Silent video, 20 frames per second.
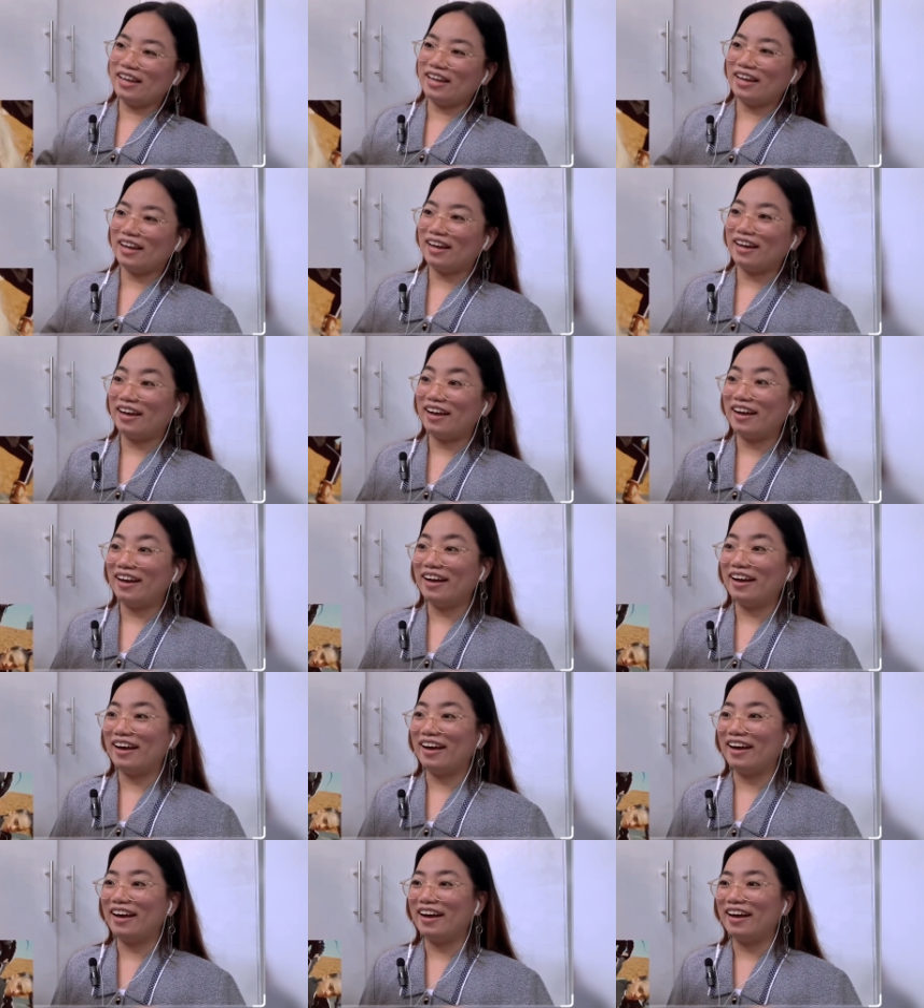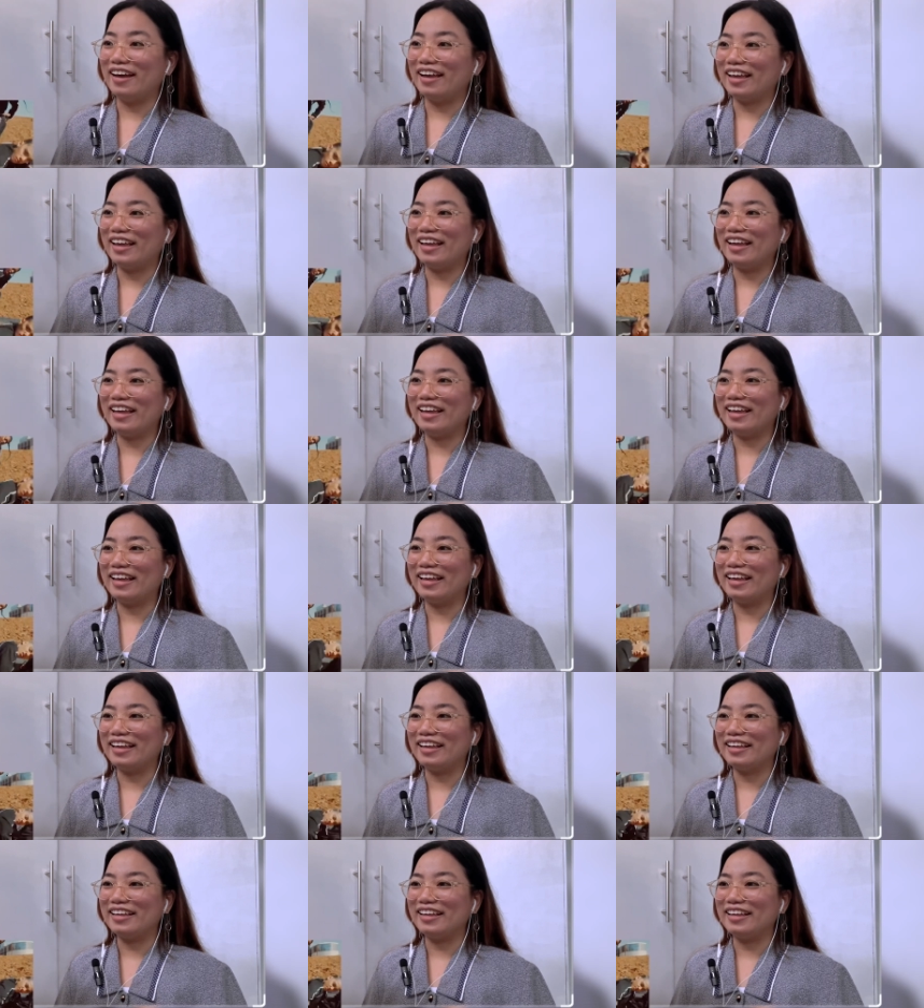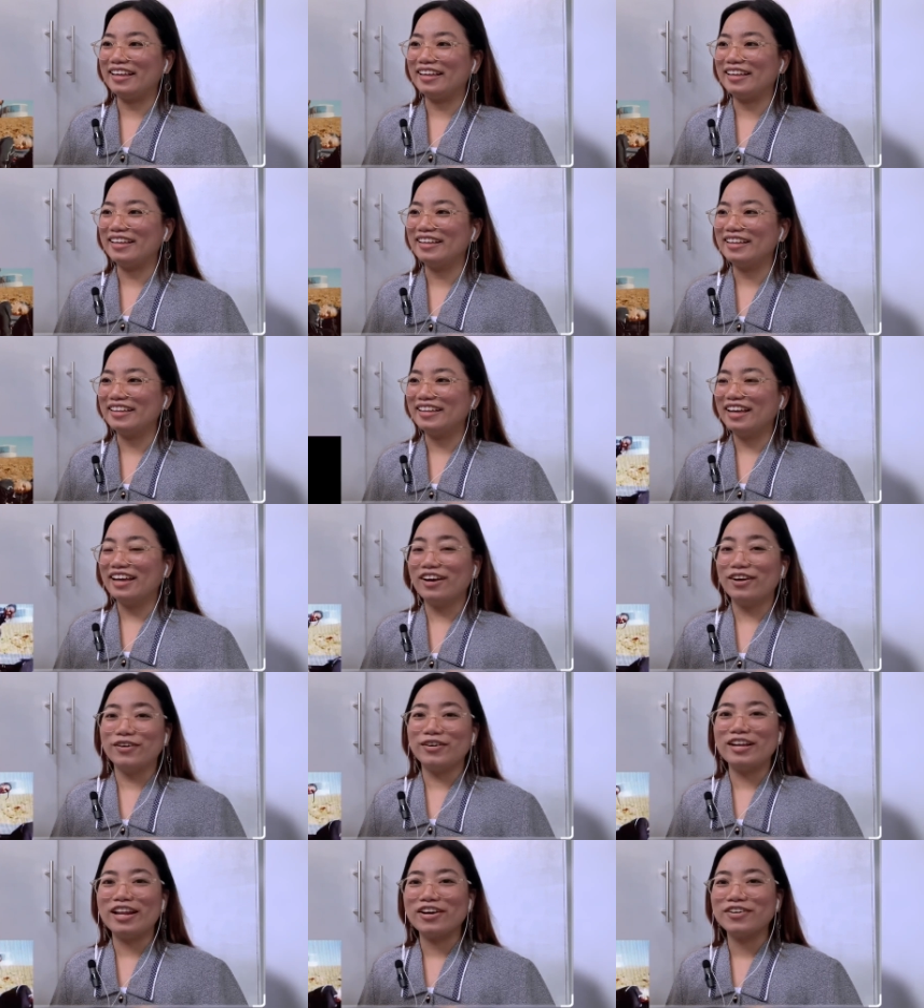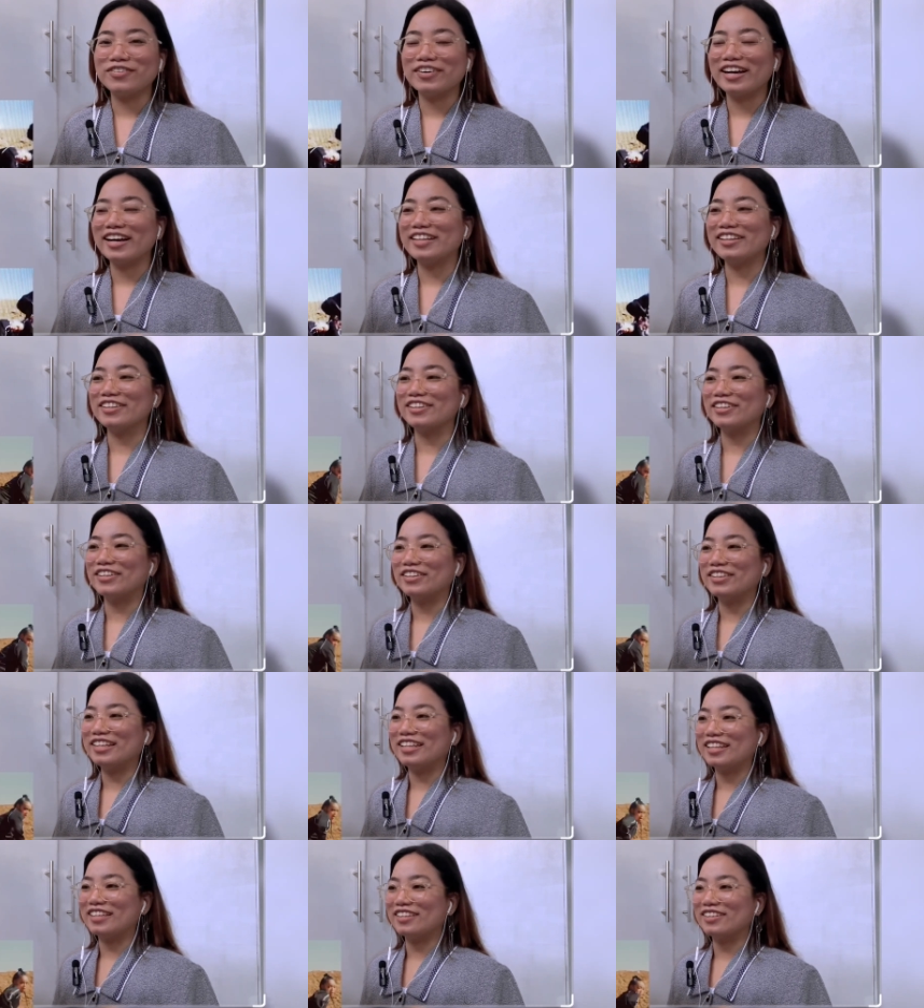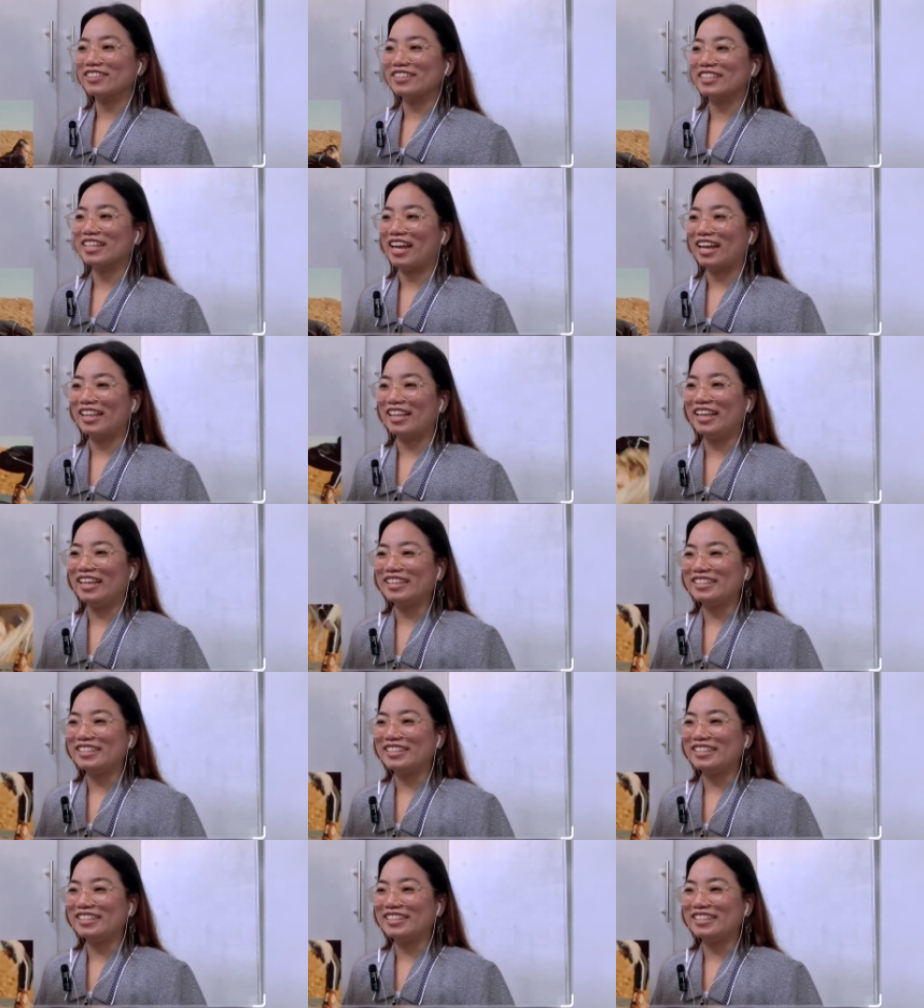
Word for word: Ah, hey! Wala bang ano to? TikTok challenge.